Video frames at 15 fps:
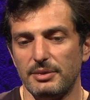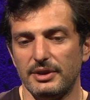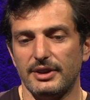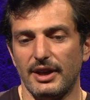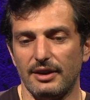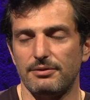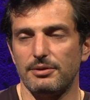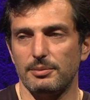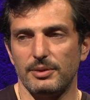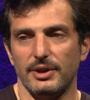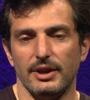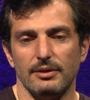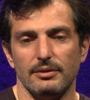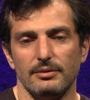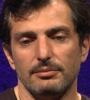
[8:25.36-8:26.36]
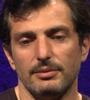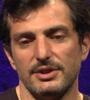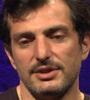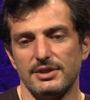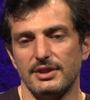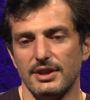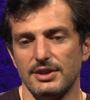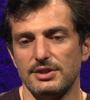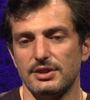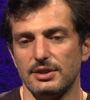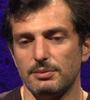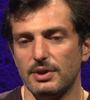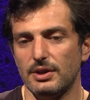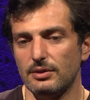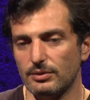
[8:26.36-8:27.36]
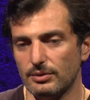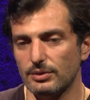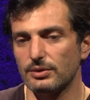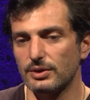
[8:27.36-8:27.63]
bir takvimle basitleştirme,